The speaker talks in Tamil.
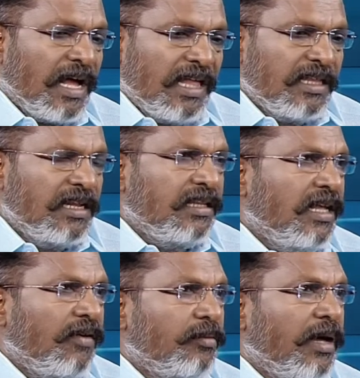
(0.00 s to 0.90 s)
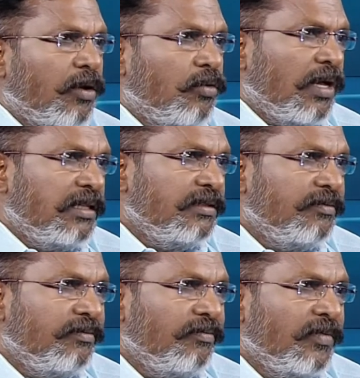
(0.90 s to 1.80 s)
அதிலிருந்து அவன் மாறக்கூடாது
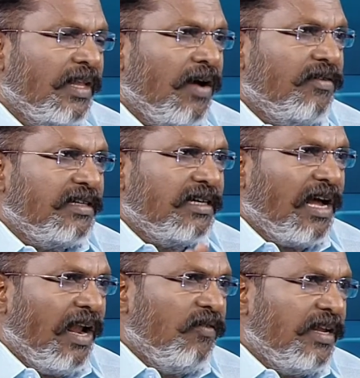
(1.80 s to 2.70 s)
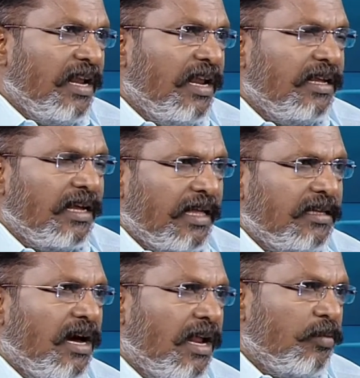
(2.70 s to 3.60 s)
அவனுக்கு கல்வி இல்லை
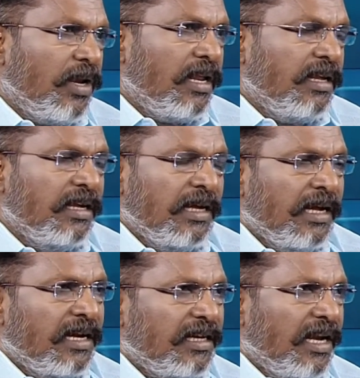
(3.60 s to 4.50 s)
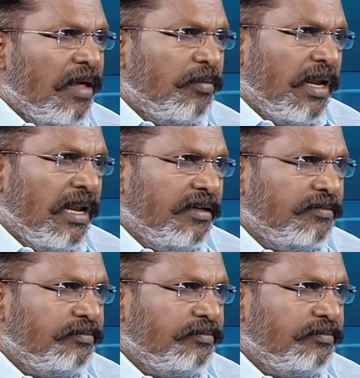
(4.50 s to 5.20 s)
அதிகாரம் இல்லை நிலம் இல்லை